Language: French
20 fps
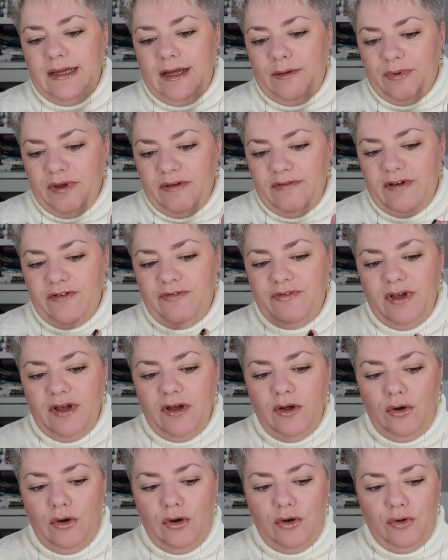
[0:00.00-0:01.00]
Après, il va
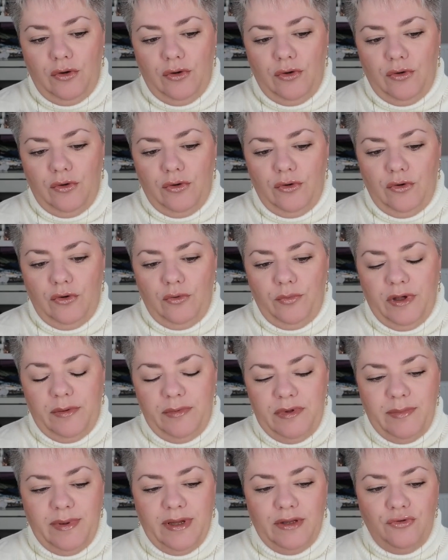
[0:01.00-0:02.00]
faire euh, le, le
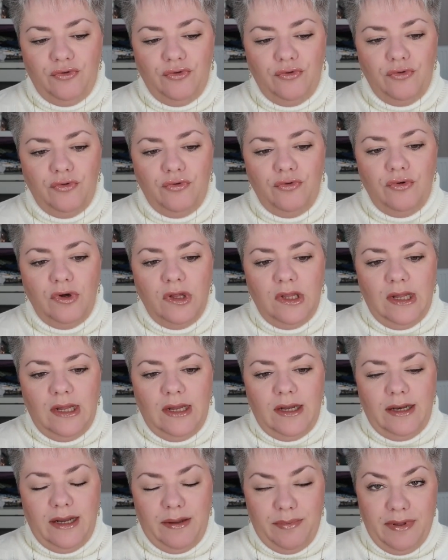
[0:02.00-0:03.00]
permis bateau,
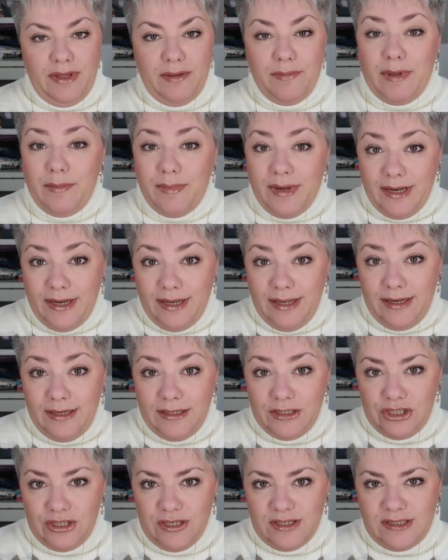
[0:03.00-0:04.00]
la PMM et
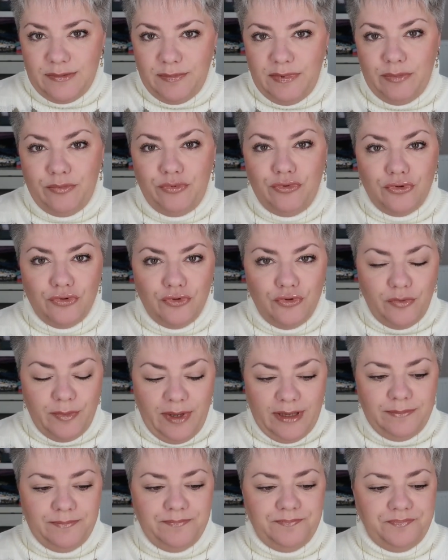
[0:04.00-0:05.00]
les JSP pour
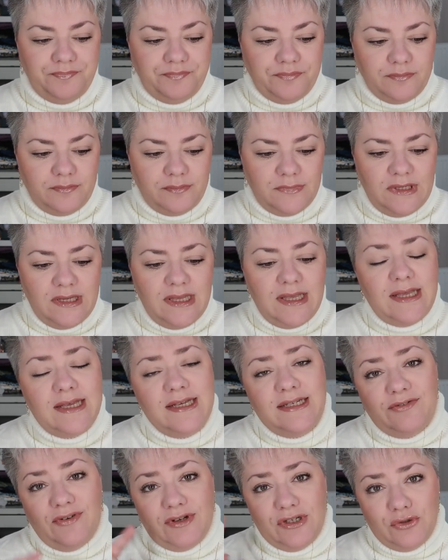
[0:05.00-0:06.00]
demain
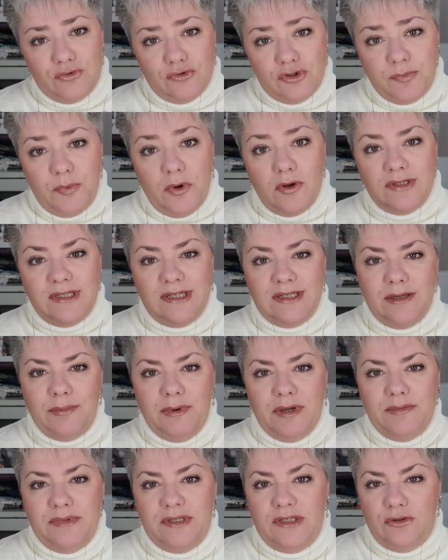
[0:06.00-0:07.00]
il fera son sport cet
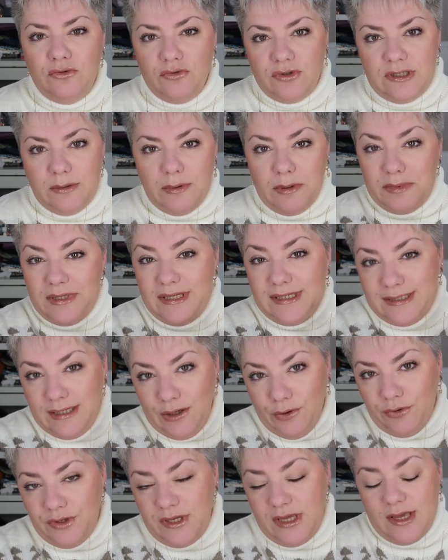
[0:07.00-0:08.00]
après-midi. Donc cet après-midi
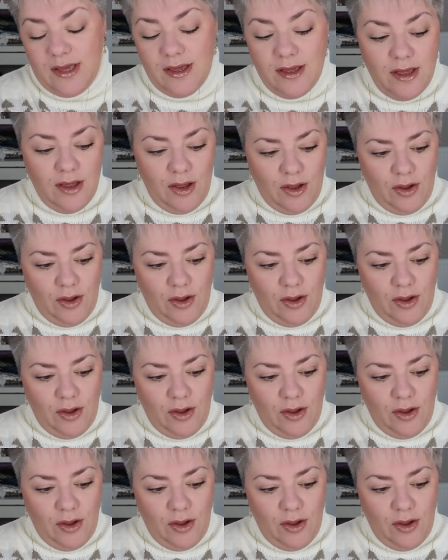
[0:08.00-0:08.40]
c'est running.